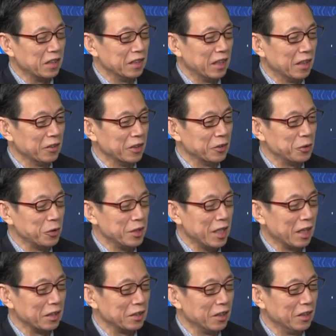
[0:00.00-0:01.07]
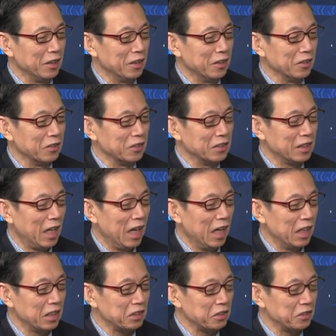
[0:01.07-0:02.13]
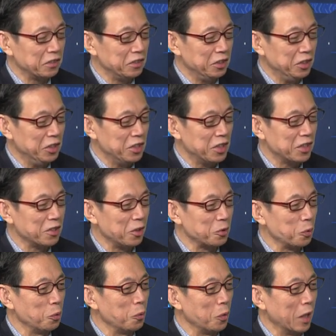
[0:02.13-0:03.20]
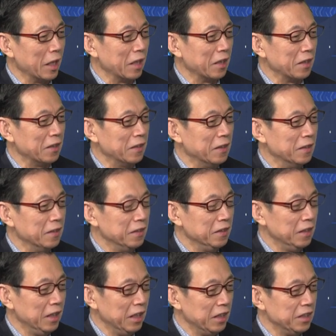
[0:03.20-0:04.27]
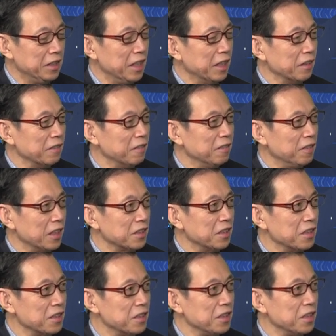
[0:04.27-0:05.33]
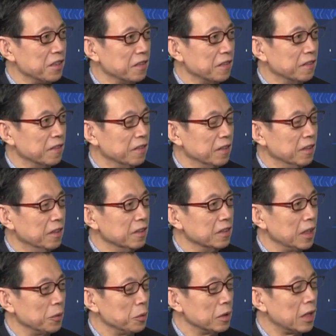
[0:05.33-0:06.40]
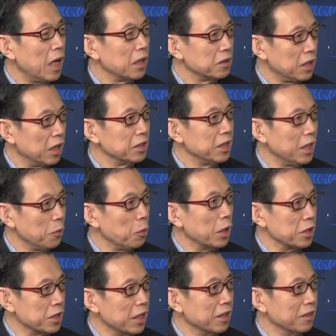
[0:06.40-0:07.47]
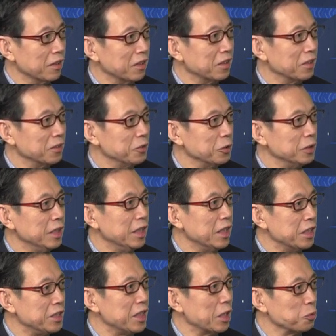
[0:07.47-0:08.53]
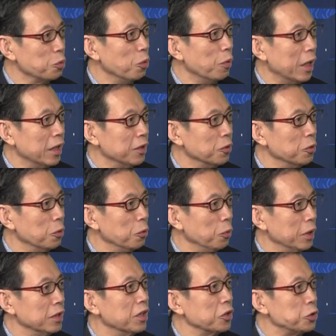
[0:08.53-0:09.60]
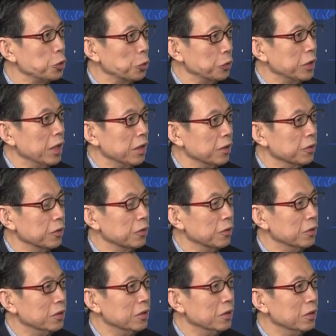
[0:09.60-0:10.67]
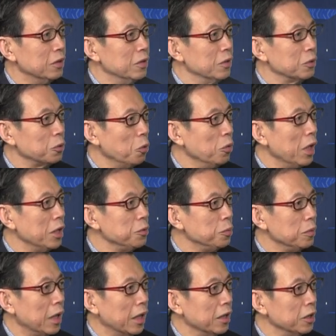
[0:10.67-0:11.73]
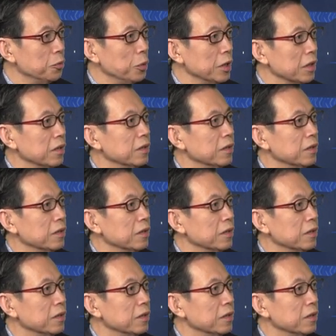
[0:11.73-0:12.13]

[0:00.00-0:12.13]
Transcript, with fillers: 然后呢，就讲到他第一次到中国来那一天发生的事情。他说他当天晚上啊，就是那天讲座完了以后，回到酒店以后，公安局来了一堆人。